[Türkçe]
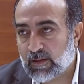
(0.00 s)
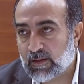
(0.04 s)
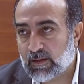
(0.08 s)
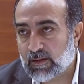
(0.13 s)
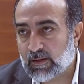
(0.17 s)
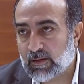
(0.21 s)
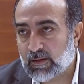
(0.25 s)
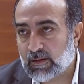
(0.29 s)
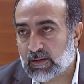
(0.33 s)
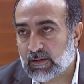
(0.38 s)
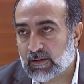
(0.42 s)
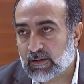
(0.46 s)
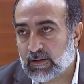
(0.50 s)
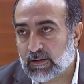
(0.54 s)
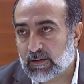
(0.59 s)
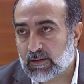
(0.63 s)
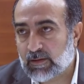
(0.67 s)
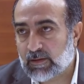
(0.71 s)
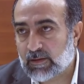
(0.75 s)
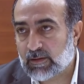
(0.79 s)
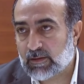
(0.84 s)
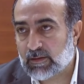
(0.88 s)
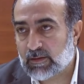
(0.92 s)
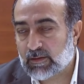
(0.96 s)
Ee,
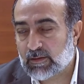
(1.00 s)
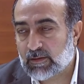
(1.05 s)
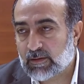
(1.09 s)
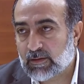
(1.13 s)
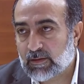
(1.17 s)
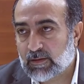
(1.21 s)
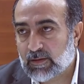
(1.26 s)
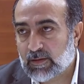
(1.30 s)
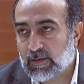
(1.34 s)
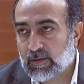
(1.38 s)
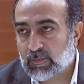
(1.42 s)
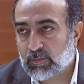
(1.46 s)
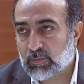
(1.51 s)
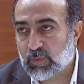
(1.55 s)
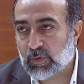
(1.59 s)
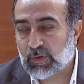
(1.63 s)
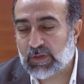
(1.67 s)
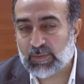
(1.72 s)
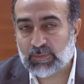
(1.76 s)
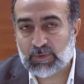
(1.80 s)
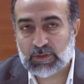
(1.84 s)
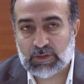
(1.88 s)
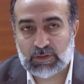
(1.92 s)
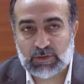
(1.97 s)

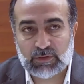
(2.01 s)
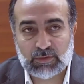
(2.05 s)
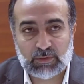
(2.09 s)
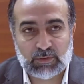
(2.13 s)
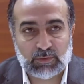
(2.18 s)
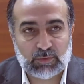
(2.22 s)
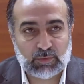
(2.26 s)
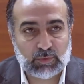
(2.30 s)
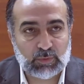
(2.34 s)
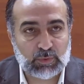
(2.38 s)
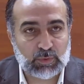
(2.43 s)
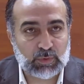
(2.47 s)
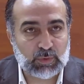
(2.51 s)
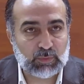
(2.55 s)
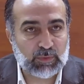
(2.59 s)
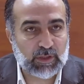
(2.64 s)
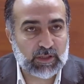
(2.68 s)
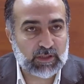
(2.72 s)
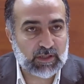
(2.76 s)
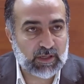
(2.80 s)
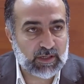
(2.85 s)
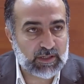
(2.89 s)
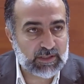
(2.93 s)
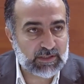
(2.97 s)
böyle bir
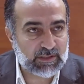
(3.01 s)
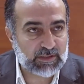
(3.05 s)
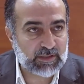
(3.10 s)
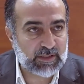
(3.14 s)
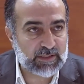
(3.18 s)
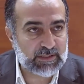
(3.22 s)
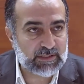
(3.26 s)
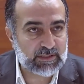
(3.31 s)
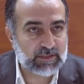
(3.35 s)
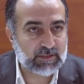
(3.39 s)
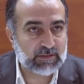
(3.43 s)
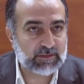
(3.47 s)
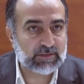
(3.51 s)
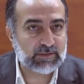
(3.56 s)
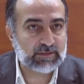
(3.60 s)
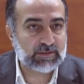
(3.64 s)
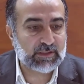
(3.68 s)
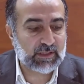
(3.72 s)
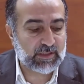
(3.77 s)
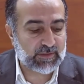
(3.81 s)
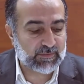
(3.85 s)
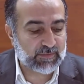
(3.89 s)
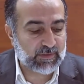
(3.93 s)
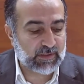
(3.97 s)
durumla
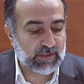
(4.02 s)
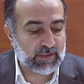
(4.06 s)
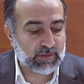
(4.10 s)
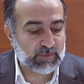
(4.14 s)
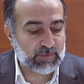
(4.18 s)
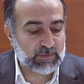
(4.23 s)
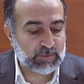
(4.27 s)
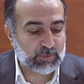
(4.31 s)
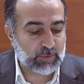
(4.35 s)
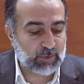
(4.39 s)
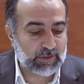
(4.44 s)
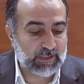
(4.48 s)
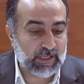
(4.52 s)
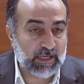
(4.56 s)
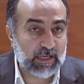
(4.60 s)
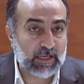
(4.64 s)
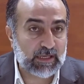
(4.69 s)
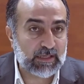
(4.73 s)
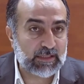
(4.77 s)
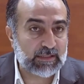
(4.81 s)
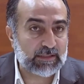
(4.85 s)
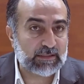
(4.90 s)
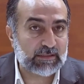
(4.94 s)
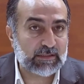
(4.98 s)
karşılaşıldığında Efendimiz diyor ki
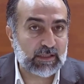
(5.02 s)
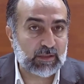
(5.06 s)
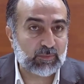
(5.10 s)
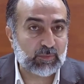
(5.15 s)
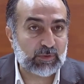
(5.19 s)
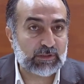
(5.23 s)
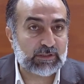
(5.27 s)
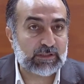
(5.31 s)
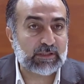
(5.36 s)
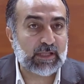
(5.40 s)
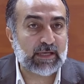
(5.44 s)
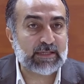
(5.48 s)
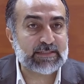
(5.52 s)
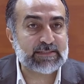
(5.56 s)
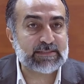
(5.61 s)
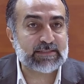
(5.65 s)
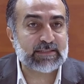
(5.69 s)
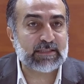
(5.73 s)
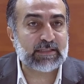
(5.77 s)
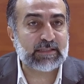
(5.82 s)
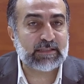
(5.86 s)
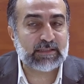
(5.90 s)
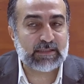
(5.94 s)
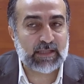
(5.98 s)
ehli kitabı
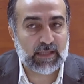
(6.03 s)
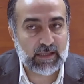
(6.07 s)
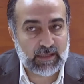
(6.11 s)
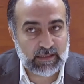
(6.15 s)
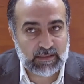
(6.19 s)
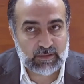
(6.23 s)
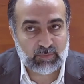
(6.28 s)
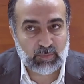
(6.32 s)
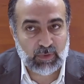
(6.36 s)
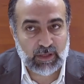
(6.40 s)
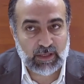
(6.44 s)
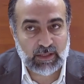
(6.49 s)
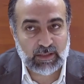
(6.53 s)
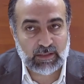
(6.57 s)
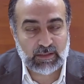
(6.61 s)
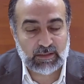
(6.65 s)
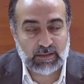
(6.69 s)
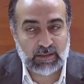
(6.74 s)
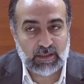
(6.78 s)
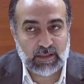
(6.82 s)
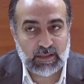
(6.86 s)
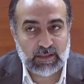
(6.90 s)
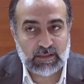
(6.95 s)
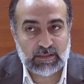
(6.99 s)
tasdik de
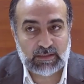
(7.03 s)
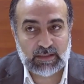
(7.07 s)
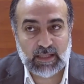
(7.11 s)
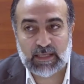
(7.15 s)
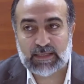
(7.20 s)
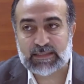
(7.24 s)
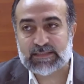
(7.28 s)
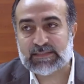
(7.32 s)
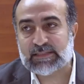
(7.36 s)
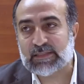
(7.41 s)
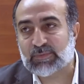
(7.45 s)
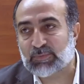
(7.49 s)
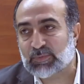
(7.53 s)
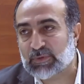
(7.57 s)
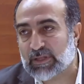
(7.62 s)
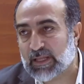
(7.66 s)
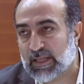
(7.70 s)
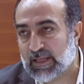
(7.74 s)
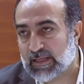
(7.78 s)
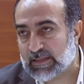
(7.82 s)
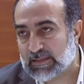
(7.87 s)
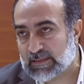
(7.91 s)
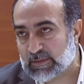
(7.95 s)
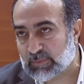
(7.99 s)
etmeyin, tekzip de
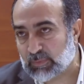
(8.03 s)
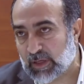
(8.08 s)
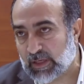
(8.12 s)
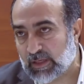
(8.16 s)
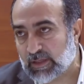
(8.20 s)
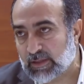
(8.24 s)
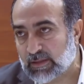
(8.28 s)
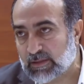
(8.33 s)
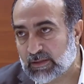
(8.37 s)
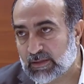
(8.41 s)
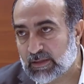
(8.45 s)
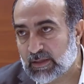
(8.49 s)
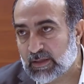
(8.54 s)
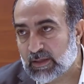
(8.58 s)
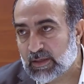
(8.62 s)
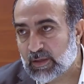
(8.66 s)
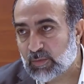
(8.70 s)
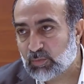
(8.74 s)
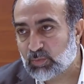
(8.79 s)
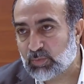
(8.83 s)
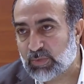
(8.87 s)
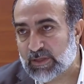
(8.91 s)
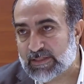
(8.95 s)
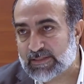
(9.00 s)
etmeyin.
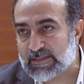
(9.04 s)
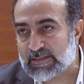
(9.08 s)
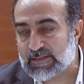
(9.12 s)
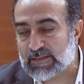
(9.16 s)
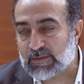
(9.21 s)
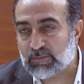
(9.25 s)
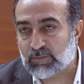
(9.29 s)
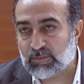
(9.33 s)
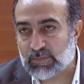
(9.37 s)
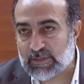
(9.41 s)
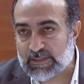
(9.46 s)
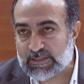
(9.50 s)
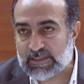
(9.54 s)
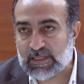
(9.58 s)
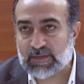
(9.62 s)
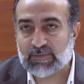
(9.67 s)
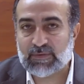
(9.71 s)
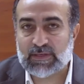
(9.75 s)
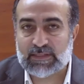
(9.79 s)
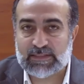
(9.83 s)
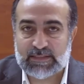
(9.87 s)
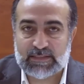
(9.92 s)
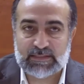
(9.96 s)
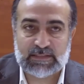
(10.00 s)
Biz bize
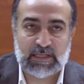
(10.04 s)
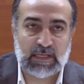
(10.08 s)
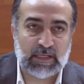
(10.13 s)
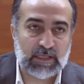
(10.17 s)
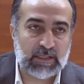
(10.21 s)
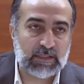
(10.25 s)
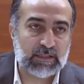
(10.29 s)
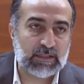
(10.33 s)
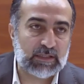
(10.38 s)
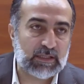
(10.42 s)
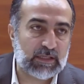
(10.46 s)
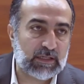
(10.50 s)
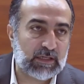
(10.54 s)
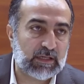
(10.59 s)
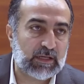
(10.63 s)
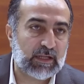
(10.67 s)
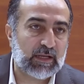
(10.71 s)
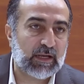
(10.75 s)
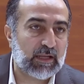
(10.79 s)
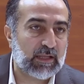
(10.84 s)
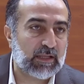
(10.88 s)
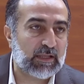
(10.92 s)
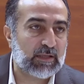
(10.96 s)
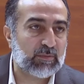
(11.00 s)
ve size
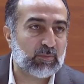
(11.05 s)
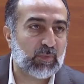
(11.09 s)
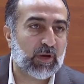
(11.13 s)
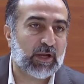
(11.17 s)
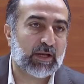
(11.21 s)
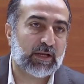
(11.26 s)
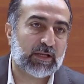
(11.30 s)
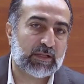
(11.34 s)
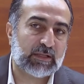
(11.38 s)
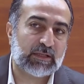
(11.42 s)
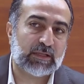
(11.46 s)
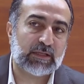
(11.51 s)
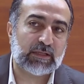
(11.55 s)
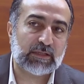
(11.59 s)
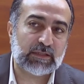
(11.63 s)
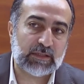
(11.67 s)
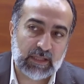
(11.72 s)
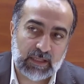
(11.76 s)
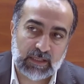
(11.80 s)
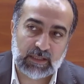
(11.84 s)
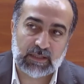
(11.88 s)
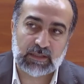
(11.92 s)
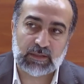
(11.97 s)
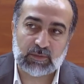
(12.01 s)
indirilene iman ettik
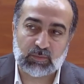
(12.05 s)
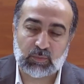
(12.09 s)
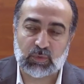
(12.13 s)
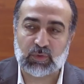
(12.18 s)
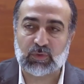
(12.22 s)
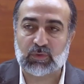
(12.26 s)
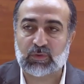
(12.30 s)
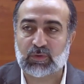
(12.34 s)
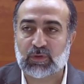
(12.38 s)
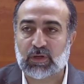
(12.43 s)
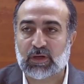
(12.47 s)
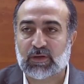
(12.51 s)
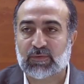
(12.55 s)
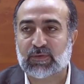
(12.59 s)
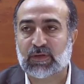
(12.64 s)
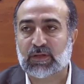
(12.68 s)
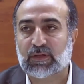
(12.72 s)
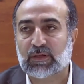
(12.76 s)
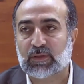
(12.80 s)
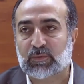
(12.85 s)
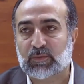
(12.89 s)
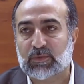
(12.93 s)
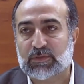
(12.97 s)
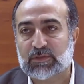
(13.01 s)
deyin buyuruyor
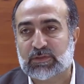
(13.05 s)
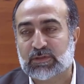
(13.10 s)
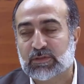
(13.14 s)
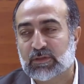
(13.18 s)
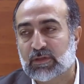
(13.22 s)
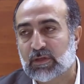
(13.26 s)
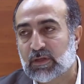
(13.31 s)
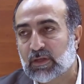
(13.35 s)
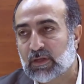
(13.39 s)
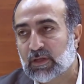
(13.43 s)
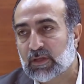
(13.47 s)
Efendimiz.